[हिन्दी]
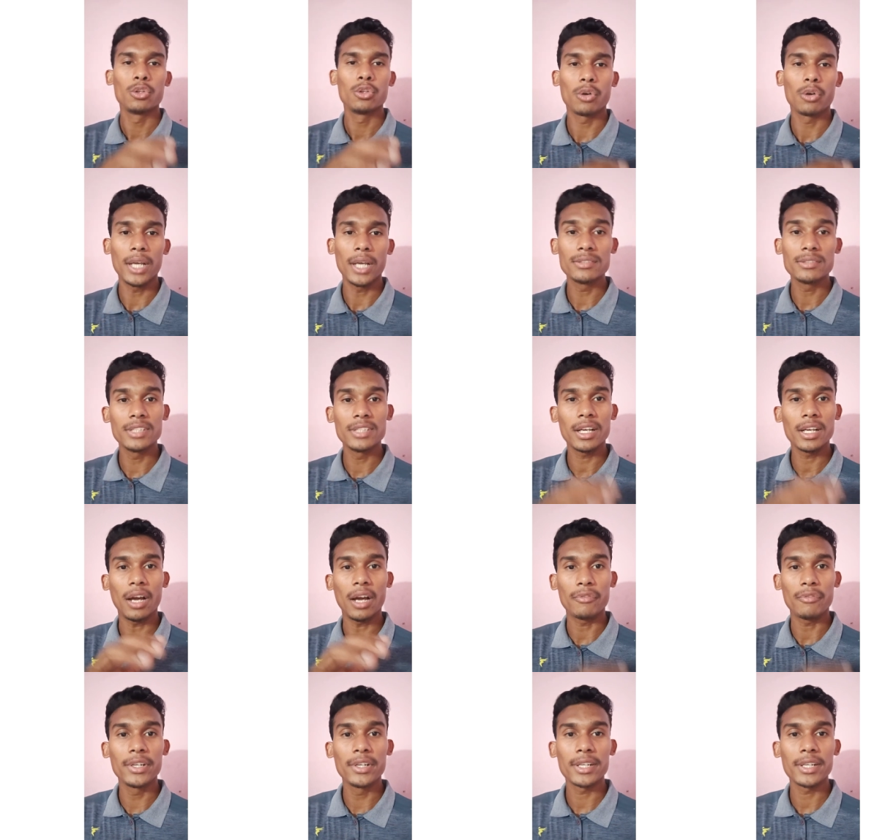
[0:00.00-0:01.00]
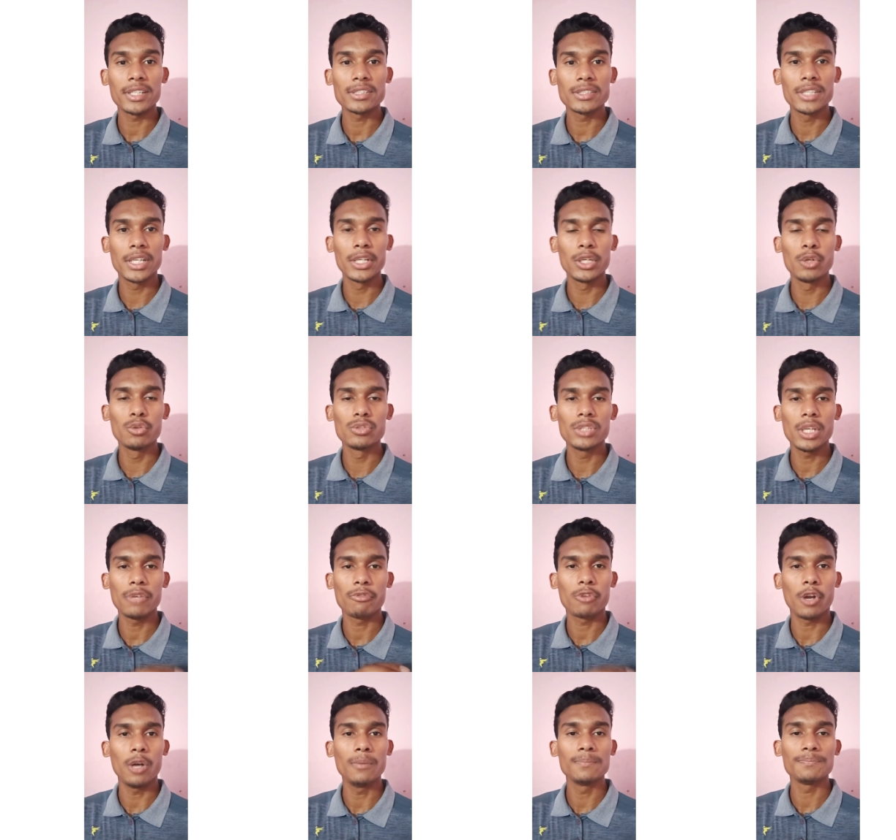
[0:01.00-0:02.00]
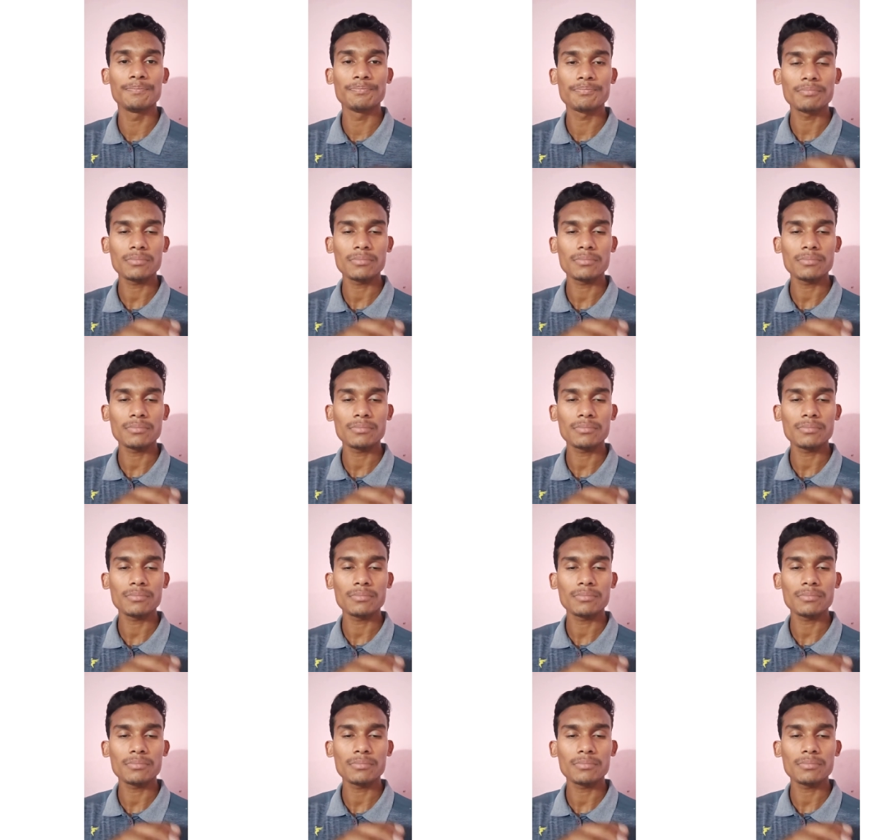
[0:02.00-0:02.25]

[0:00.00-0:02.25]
तो गाइस ये काफ़ी इंटरेस्टिंग न्यूज़ है फ्रॉम